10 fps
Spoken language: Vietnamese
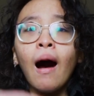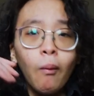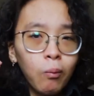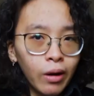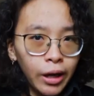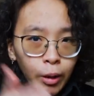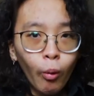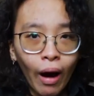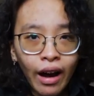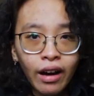học hiệu
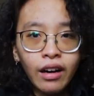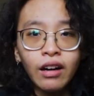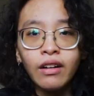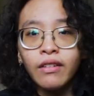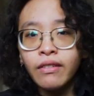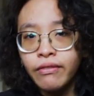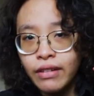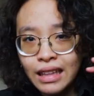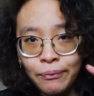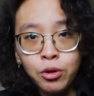quả hơn
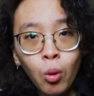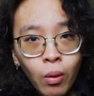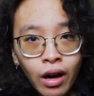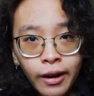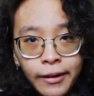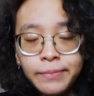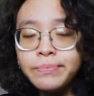và tập trung hơn.